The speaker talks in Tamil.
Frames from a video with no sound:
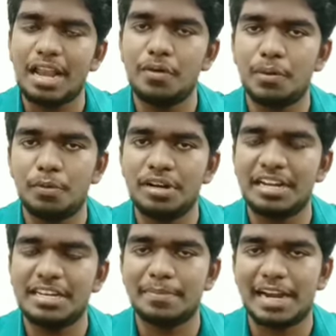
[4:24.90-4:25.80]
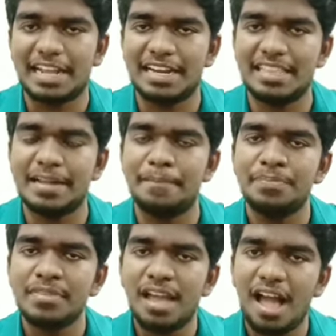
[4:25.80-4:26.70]
நல்ல ஒரு முன்னேற்றம் கிடைக்கின்றது
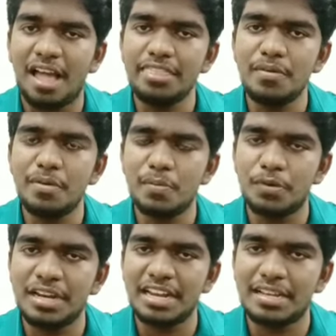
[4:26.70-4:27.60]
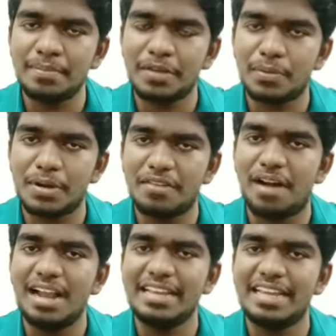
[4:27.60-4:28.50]
அந்த ஒரு முன்னேற்றம் இவருடைய
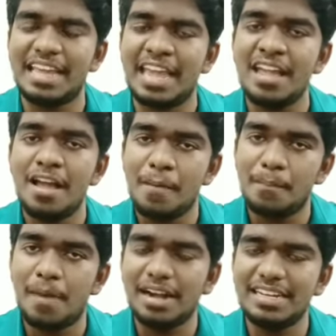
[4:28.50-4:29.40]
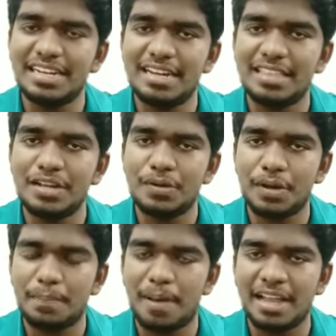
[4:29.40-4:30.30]
வாழ்க்கையை மாட்டுகின்றது
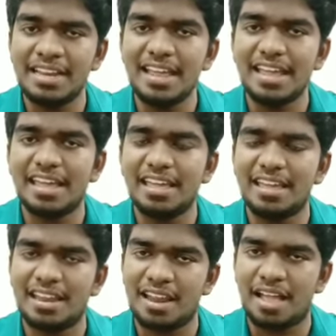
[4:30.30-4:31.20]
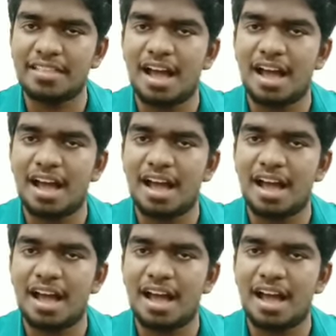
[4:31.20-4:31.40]
குறிப்பாக இன்றைக்கு அந்த